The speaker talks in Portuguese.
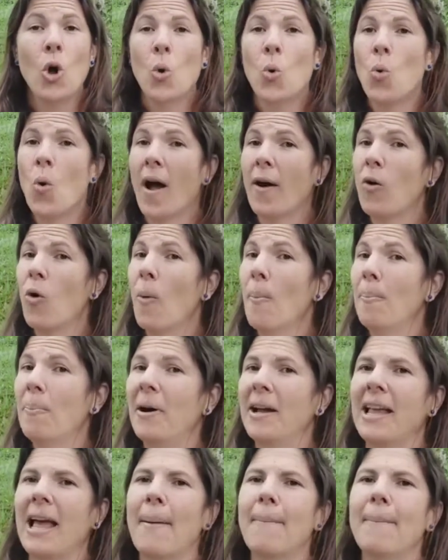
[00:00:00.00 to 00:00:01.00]
um
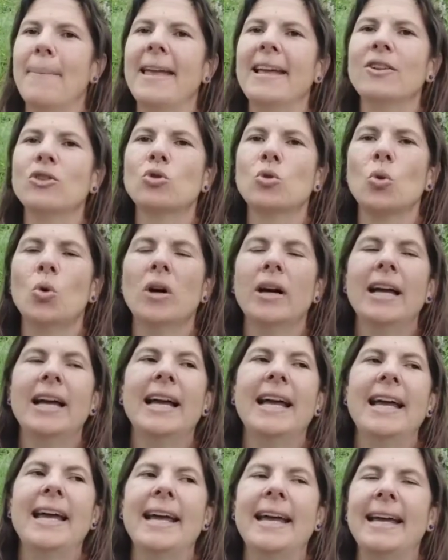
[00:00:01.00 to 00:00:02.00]
acompanhamento
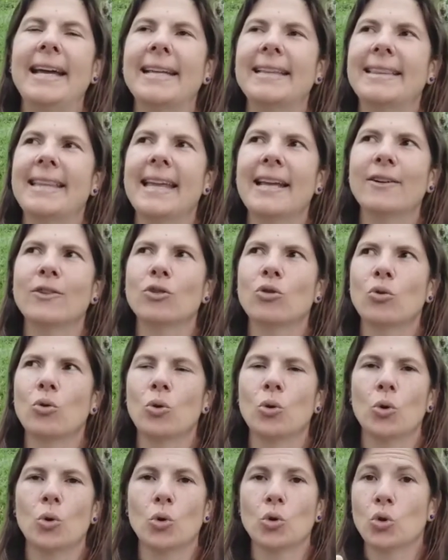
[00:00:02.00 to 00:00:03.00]
é,
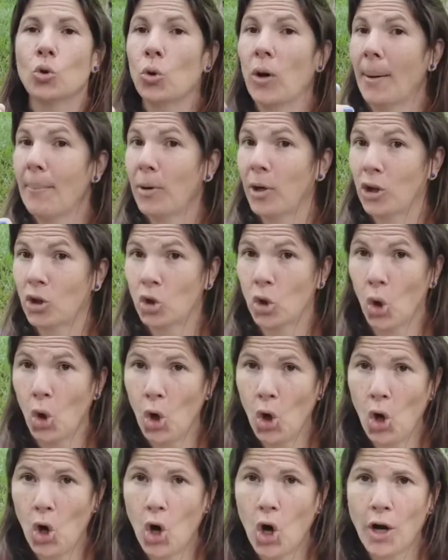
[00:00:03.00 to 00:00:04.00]
dentro do
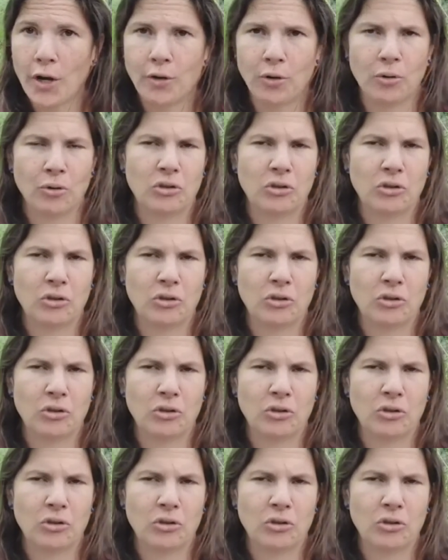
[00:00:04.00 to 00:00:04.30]
laboratório,